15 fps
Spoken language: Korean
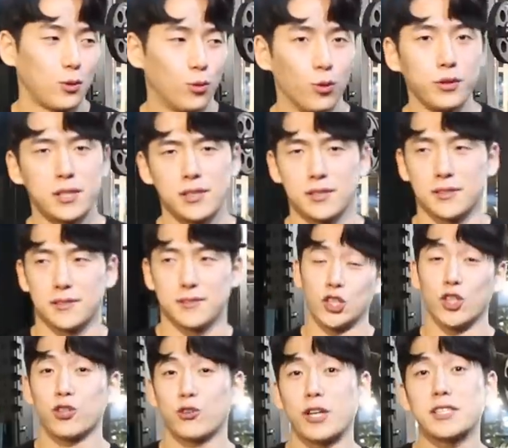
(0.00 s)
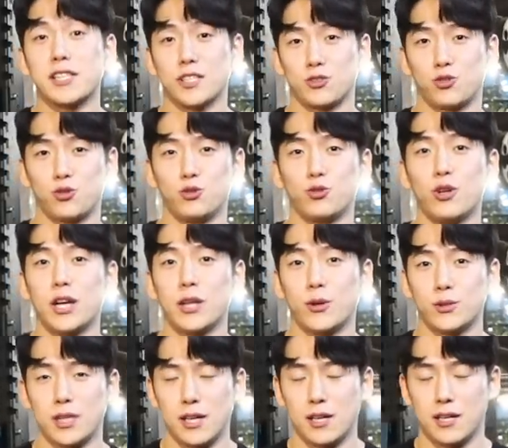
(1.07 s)
오늘은 저는 굉장히
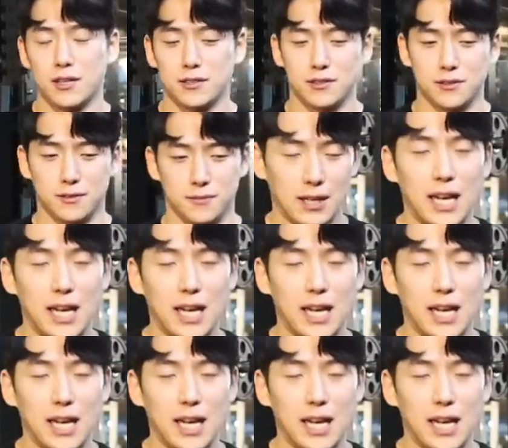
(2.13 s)
중요하다고 생각하는